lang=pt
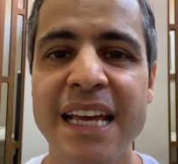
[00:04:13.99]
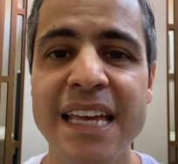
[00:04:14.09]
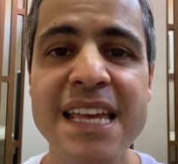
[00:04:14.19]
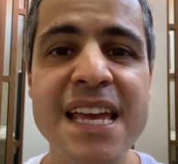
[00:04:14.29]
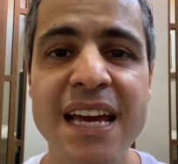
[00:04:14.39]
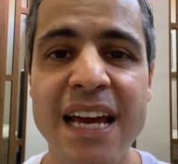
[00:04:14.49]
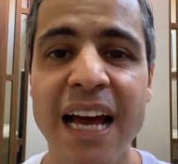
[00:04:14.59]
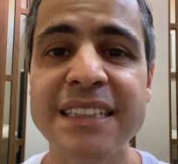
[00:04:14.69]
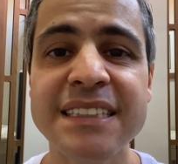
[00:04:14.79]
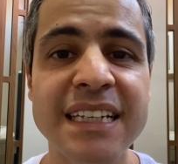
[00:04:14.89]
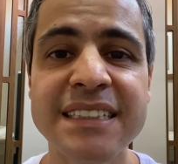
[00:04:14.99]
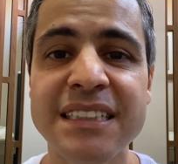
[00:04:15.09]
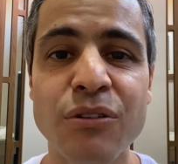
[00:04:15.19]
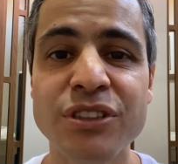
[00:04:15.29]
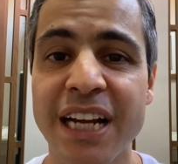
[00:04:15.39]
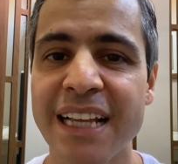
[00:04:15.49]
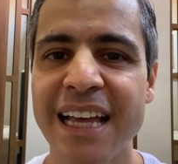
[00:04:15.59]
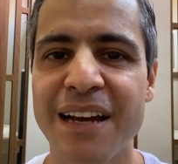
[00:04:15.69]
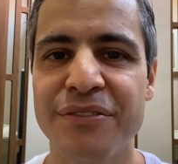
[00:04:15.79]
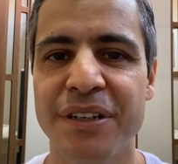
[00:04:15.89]
e a dissecção de
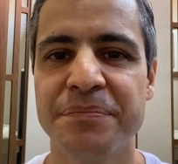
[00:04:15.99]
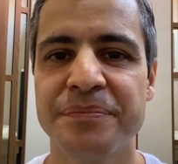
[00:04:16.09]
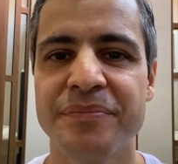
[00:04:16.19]
cadáver.